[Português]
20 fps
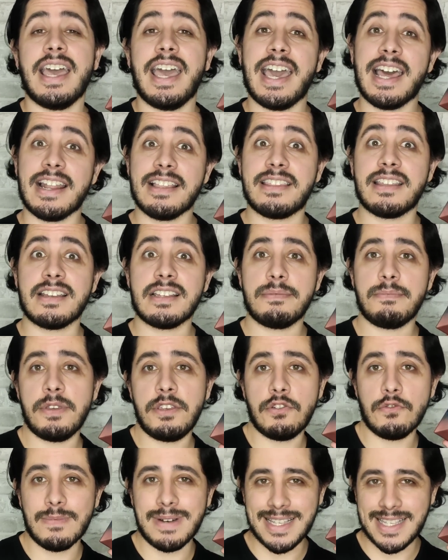ela
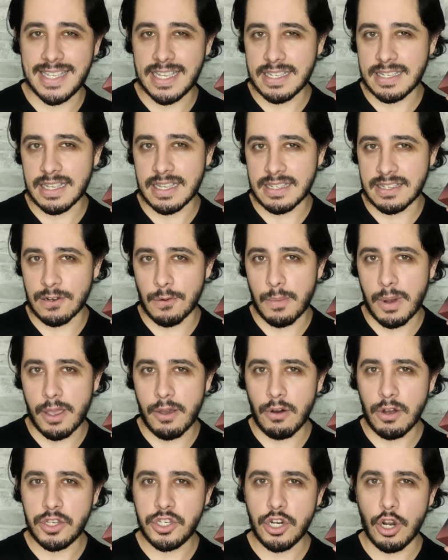transmite uma sensação
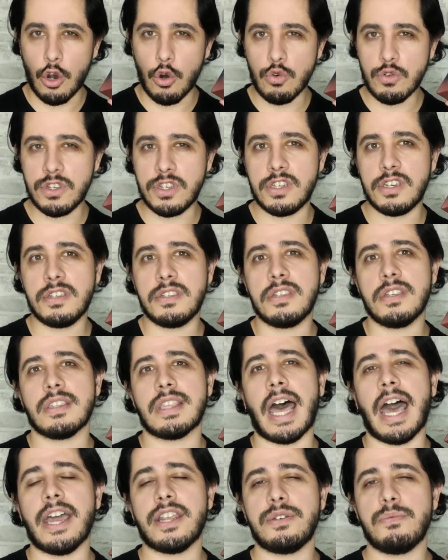maior de
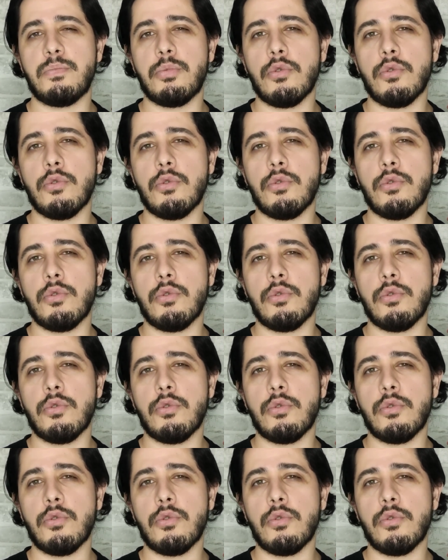rusticidade